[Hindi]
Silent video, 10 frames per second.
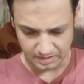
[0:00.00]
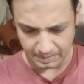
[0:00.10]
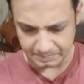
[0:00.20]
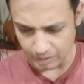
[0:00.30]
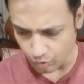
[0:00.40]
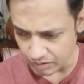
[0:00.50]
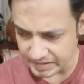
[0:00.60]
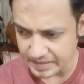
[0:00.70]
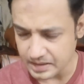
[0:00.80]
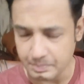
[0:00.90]
अपना
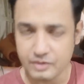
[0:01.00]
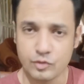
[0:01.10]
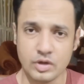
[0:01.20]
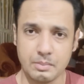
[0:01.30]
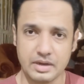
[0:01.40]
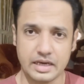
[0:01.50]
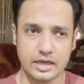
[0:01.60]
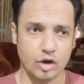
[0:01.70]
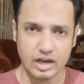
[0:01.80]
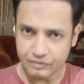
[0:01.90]
कॉन्टेक्ट नंबर फ़ोन नंबर
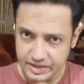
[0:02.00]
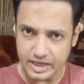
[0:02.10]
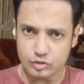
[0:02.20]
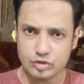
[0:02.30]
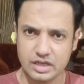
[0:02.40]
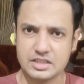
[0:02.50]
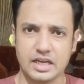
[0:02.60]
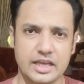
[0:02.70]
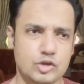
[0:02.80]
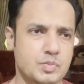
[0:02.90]
लिखा और एफआईआर जो दर्ज
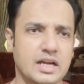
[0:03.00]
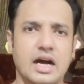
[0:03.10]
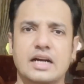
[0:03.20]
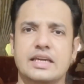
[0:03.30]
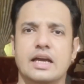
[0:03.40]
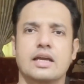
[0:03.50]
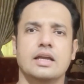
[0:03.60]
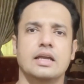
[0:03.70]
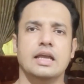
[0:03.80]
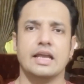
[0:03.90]
कराई उसमें कहा गया है